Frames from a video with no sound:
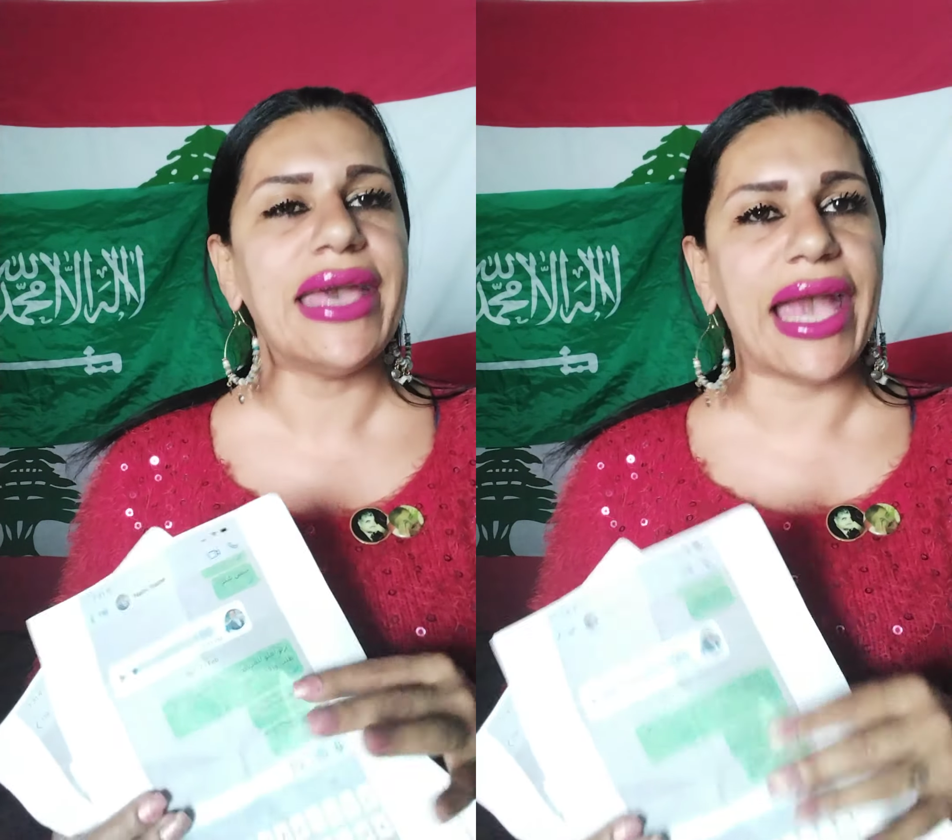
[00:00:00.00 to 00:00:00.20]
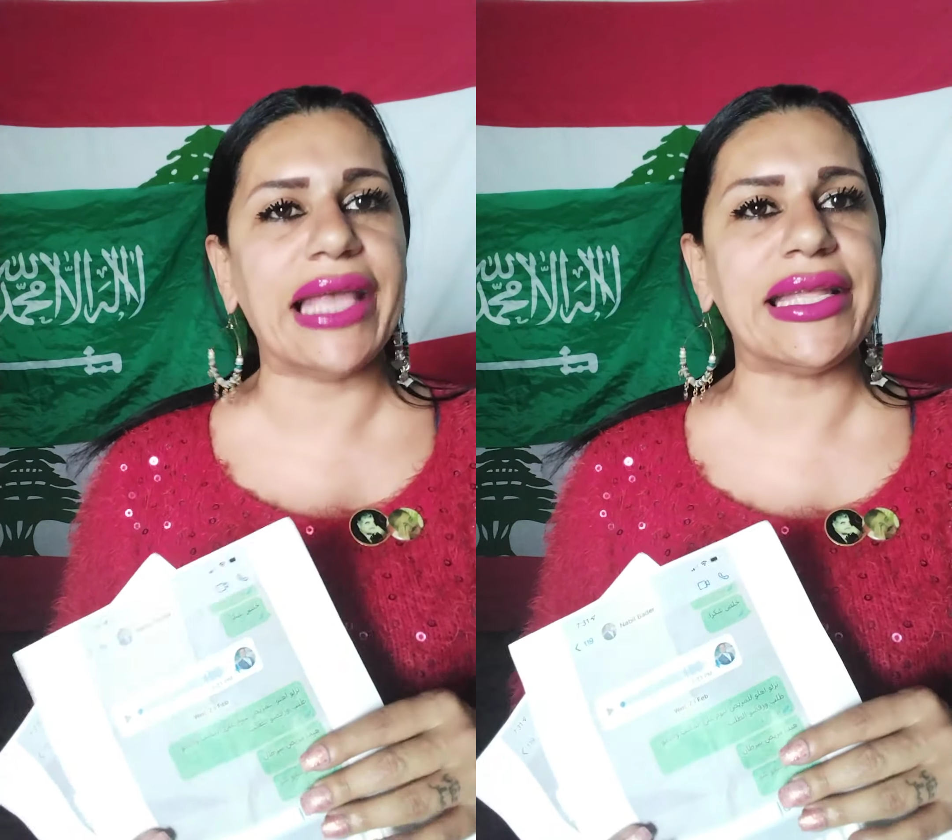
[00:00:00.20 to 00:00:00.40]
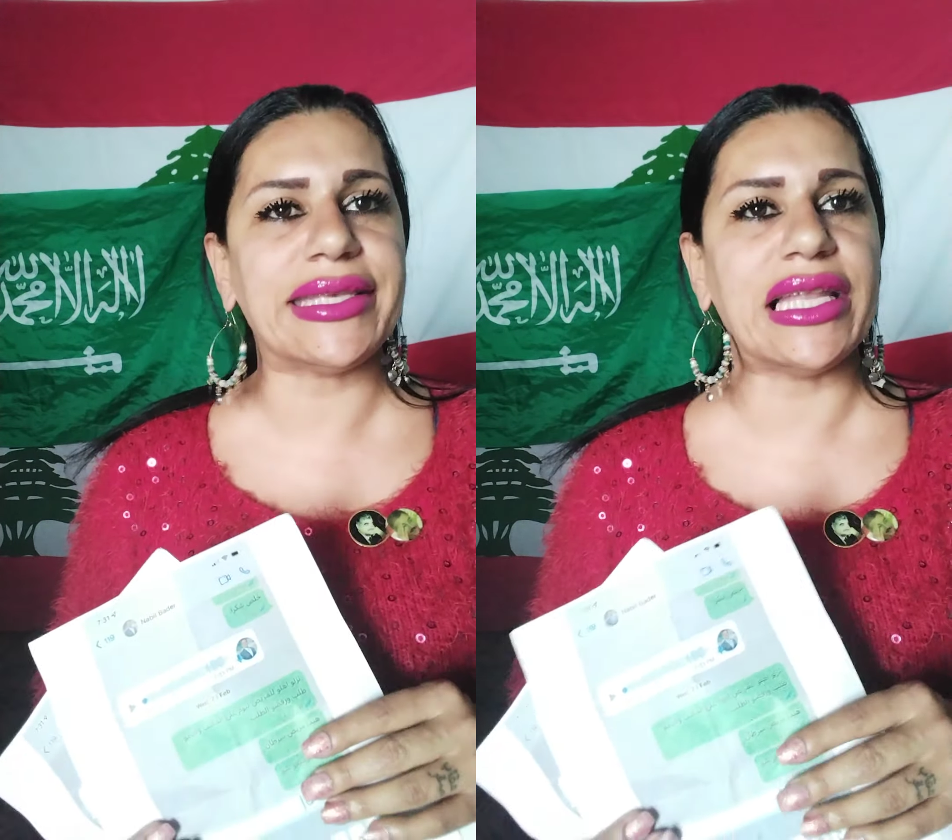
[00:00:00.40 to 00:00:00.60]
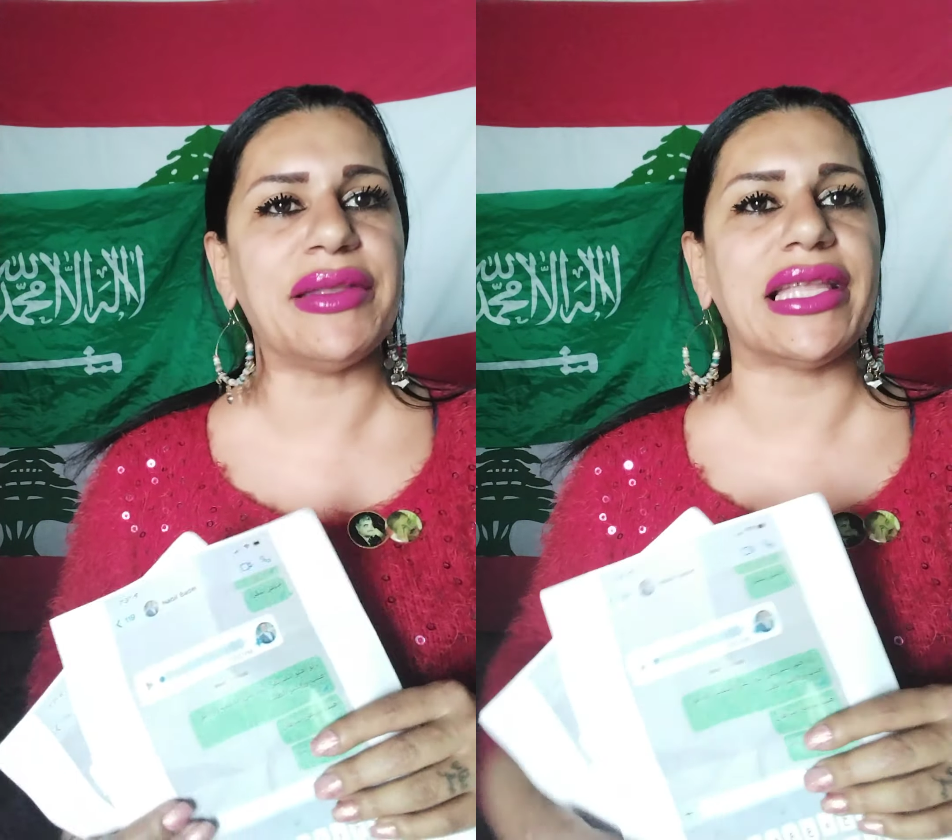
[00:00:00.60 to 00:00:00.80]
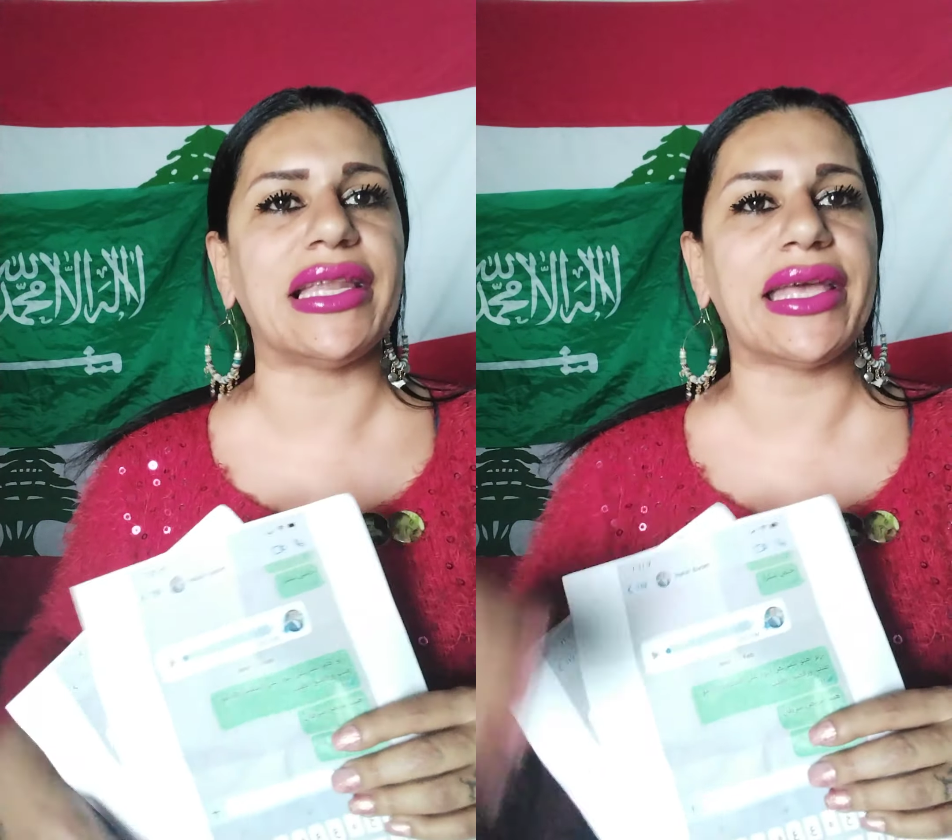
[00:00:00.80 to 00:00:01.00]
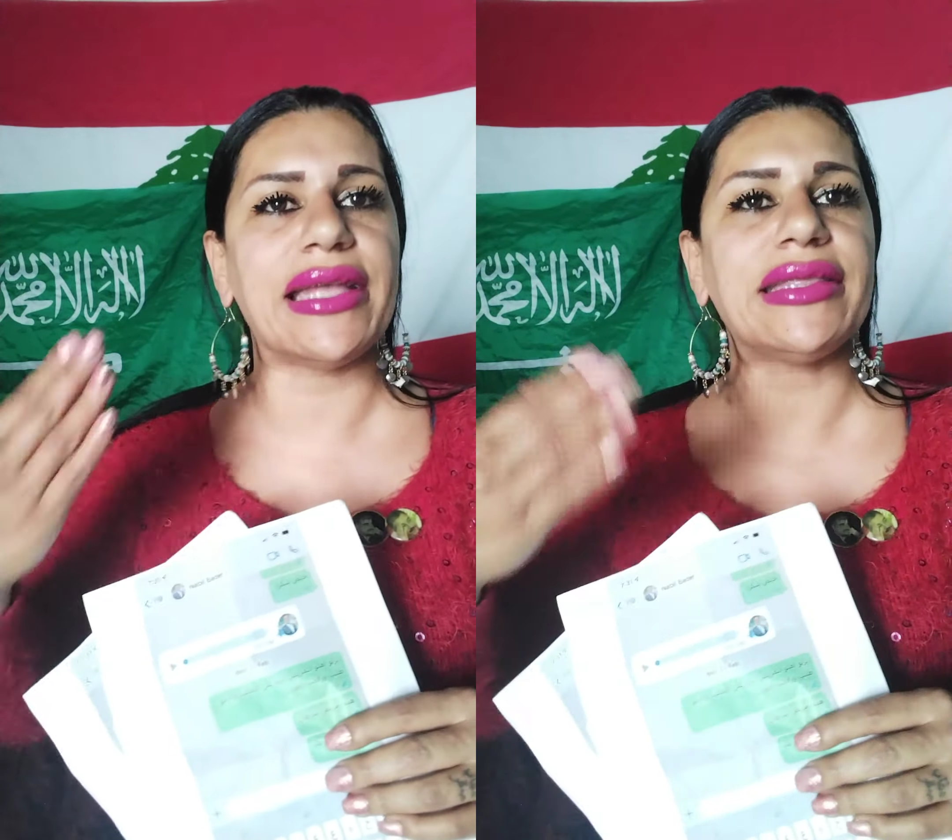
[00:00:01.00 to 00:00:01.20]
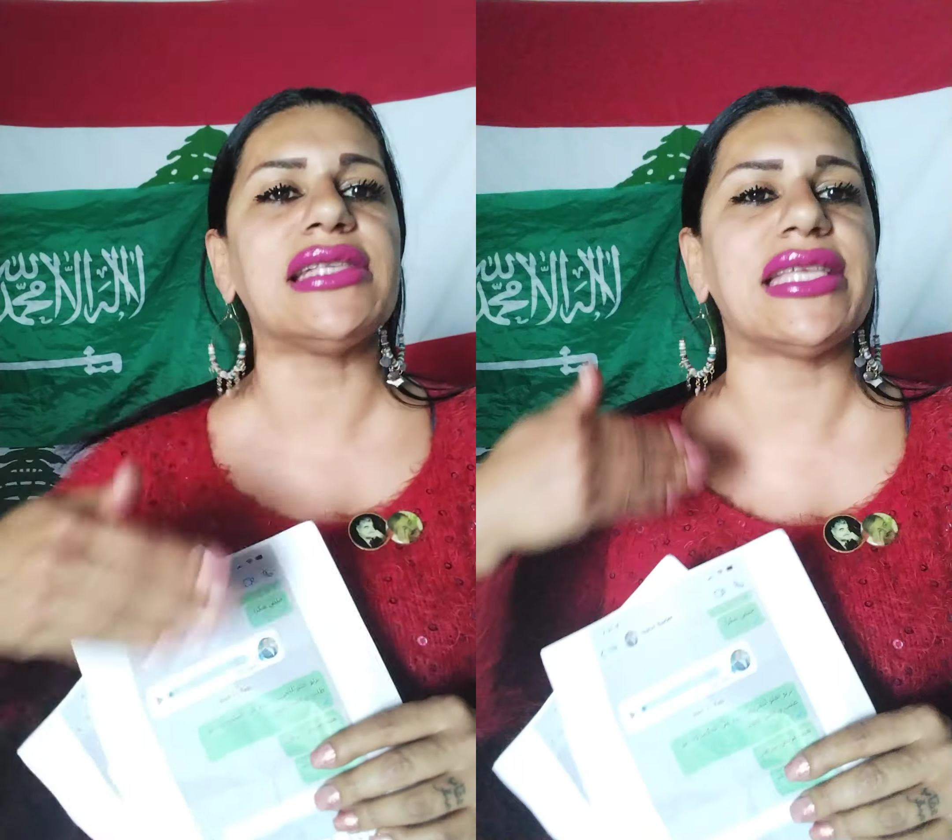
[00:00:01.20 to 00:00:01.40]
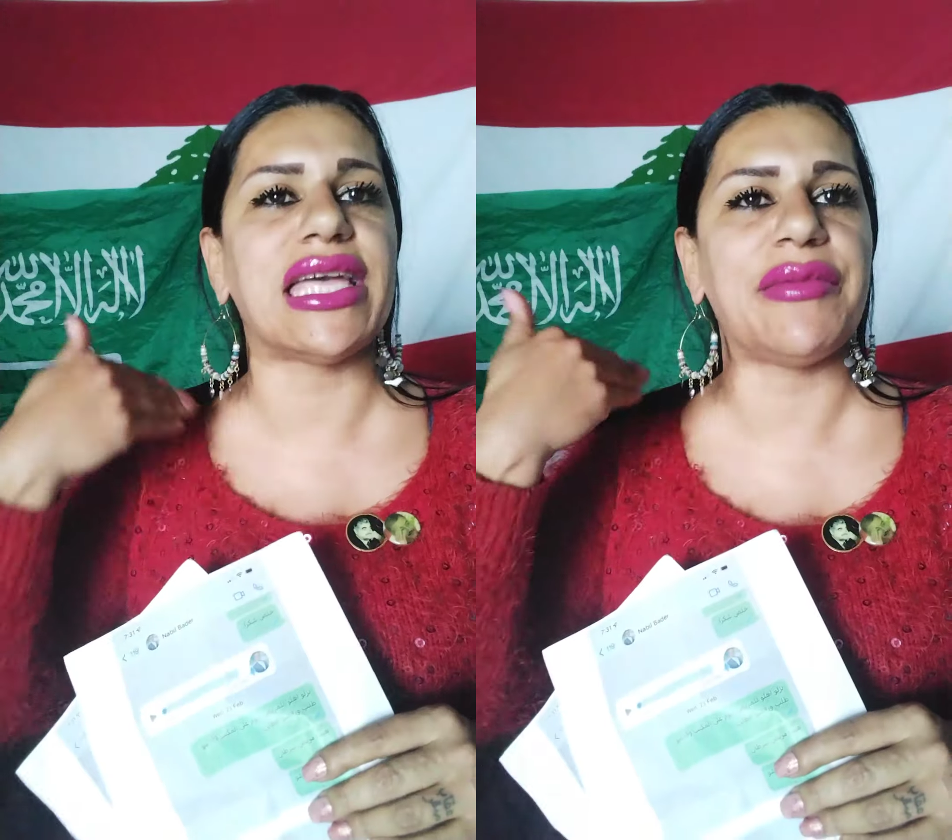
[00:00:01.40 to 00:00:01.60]
قالت كلمتها لانك انت
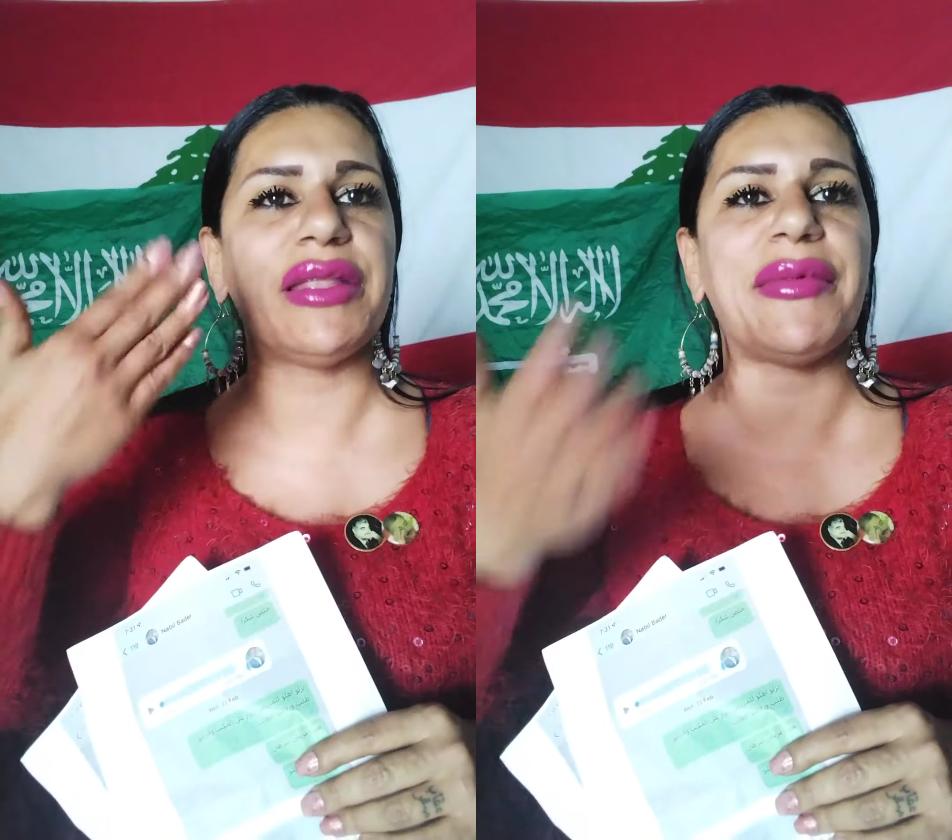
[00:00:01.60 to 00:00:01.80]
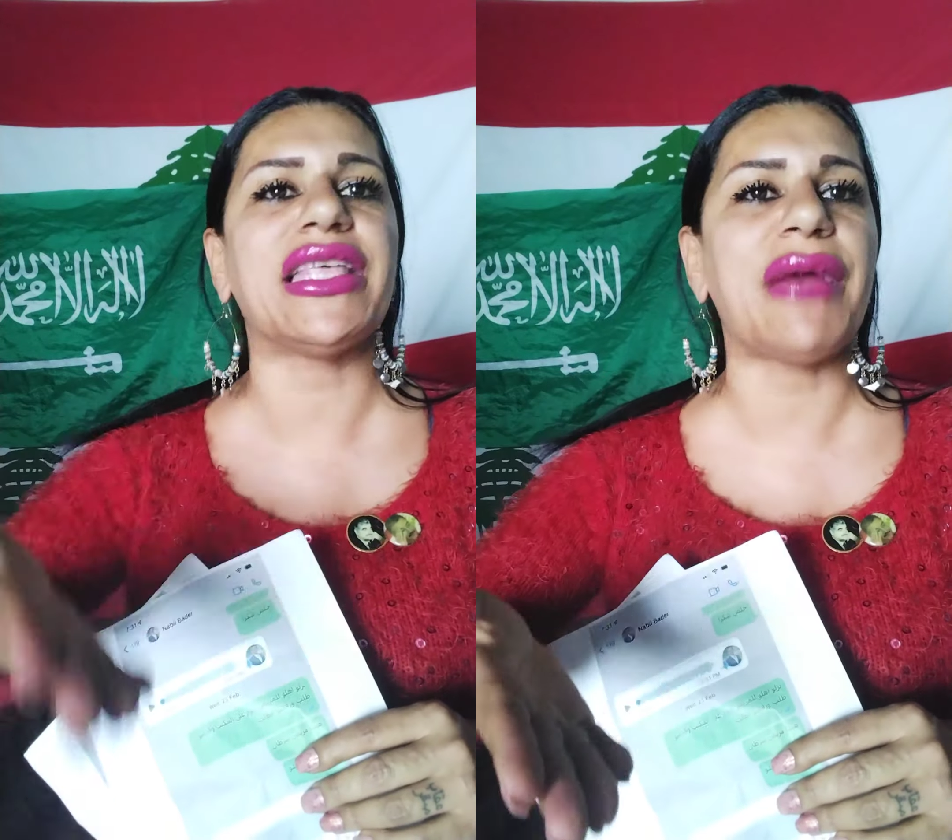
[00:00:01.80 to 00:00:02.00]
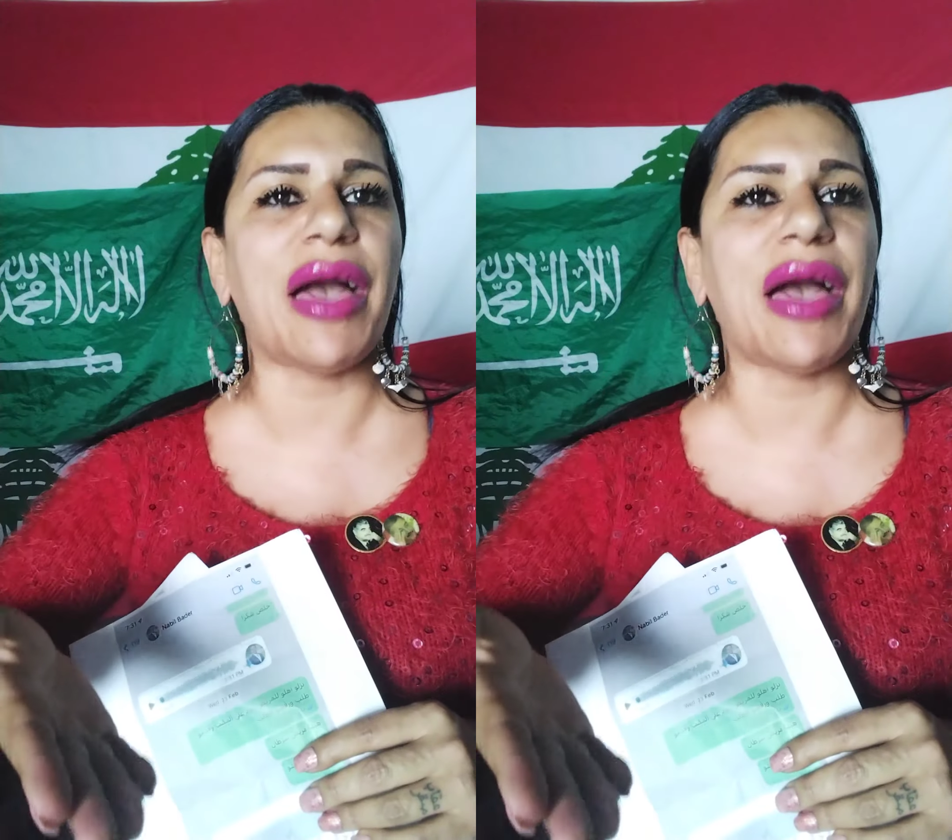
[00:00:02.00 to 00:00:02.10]
اصلا يا نبيل بدر ما